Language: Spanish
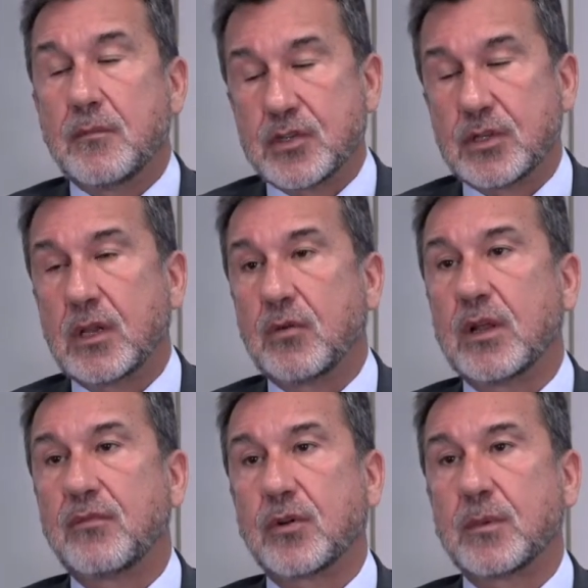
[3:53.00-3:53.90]
pero sí que de
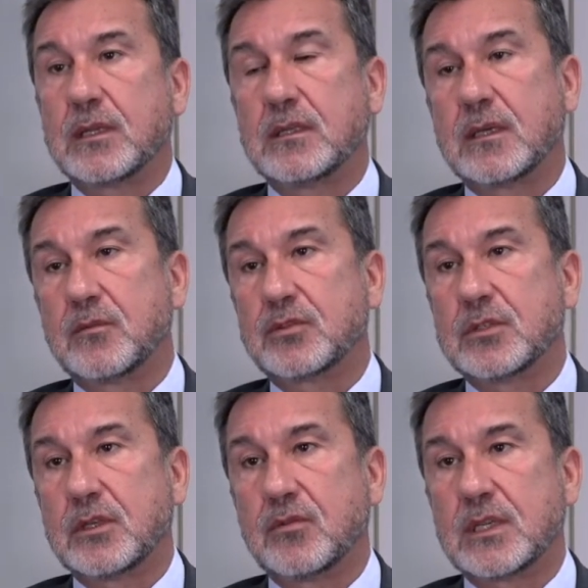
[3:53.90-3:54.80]
alguna forma necesitamos
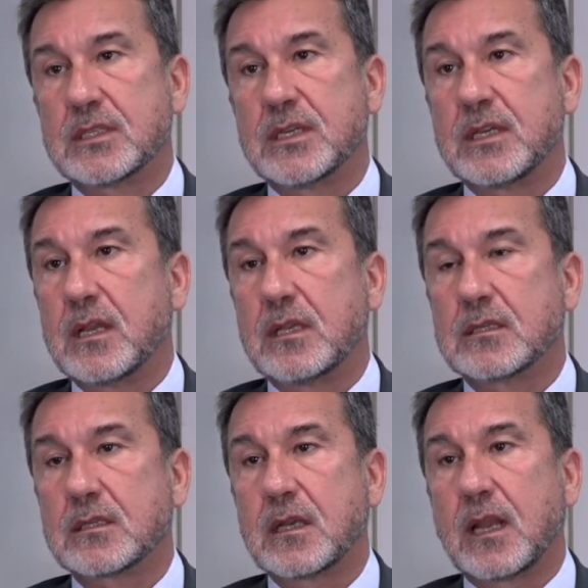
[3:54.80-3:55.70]
tener unas
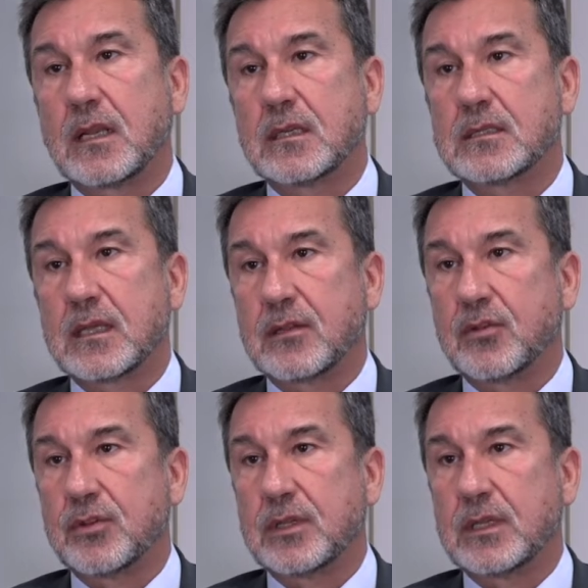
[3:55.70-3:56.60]
señales claras de
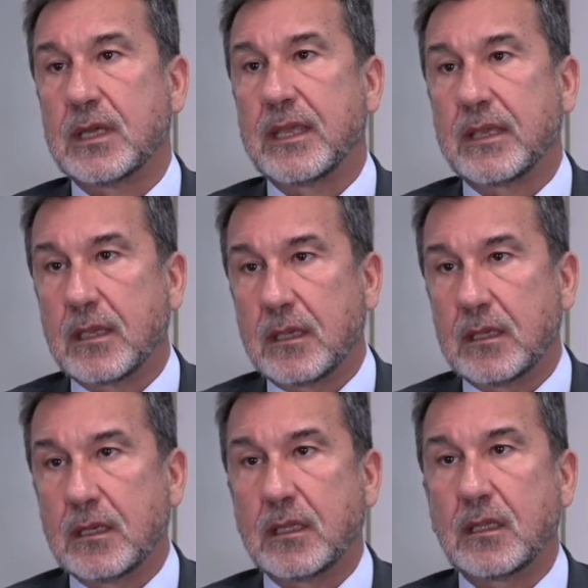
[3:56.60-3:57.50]
acción de hay que
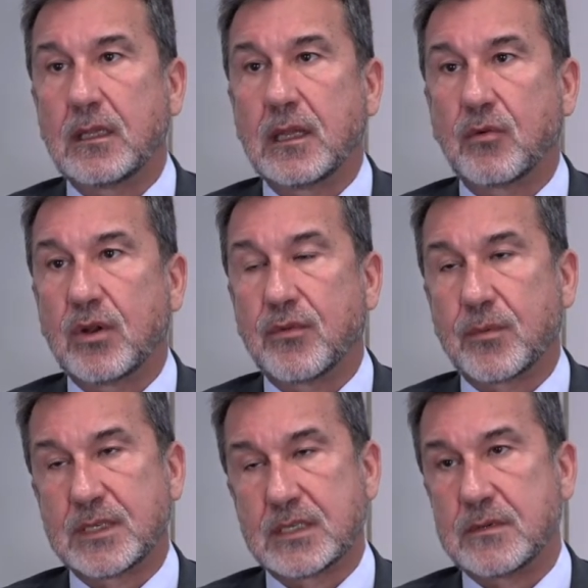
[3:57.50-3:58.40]
ir y de alguna
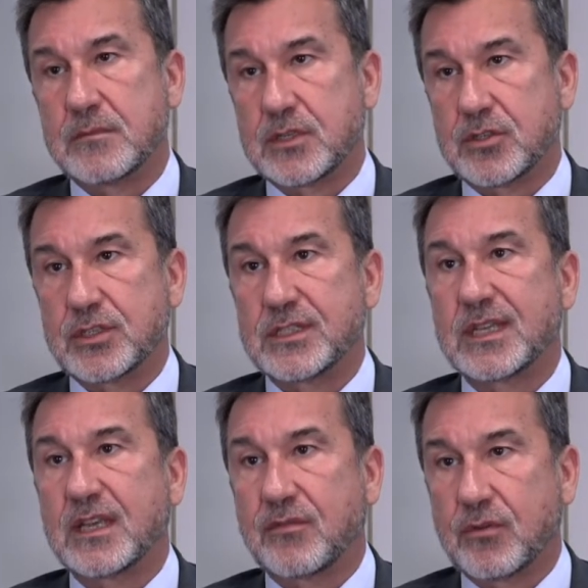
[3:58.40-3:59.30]
forma esas inversiones
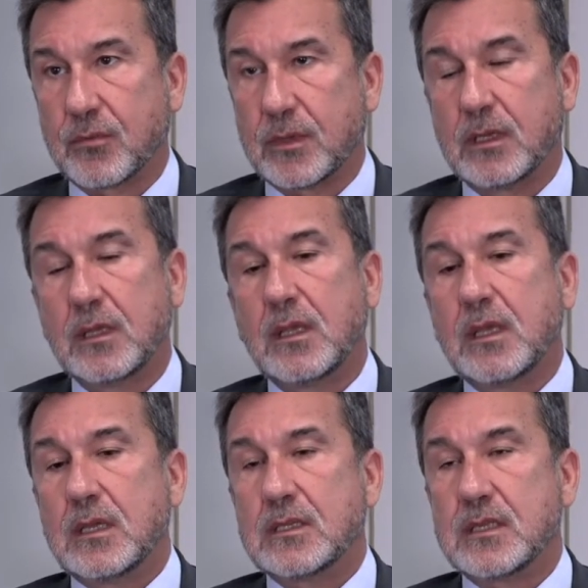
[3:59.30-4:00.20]
de qué forma
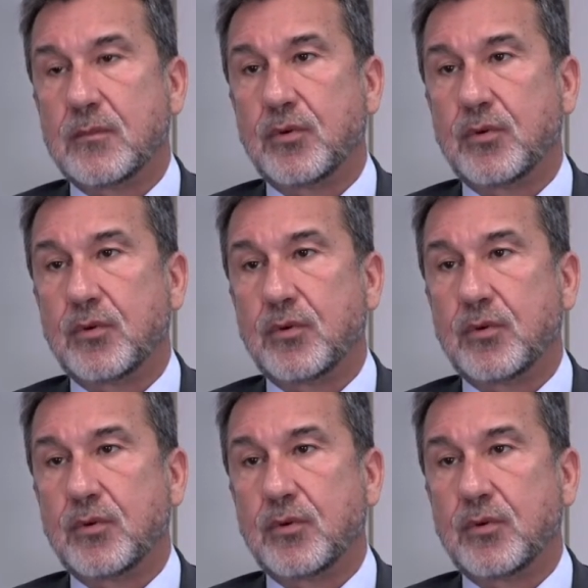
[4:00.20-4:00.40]
se